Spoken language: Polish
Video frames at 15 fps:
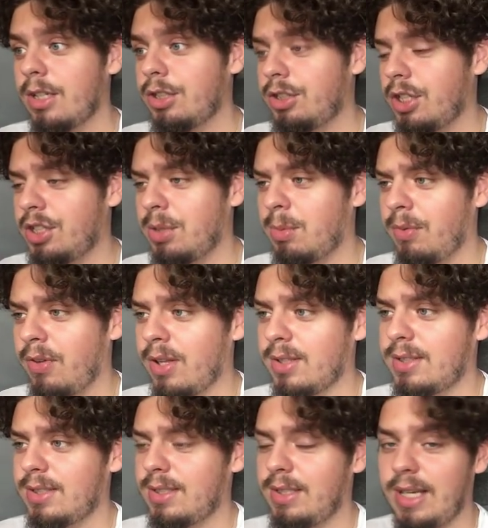Szczerze
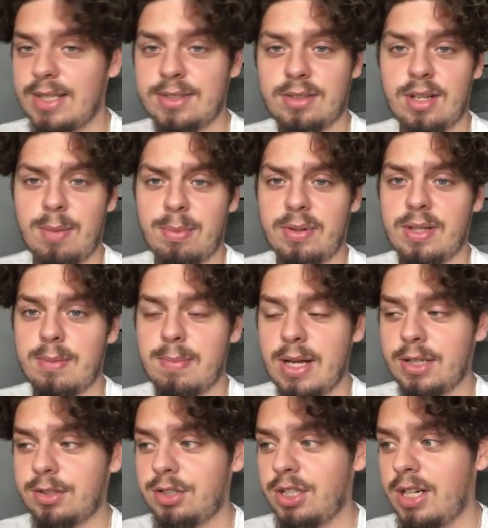mówiąc, jest to naprawdę
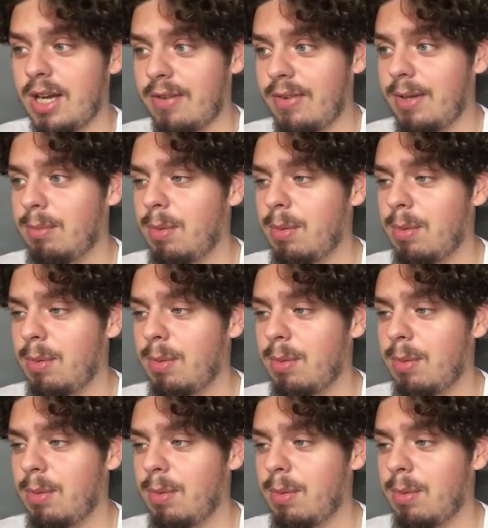bardzo ciekawe,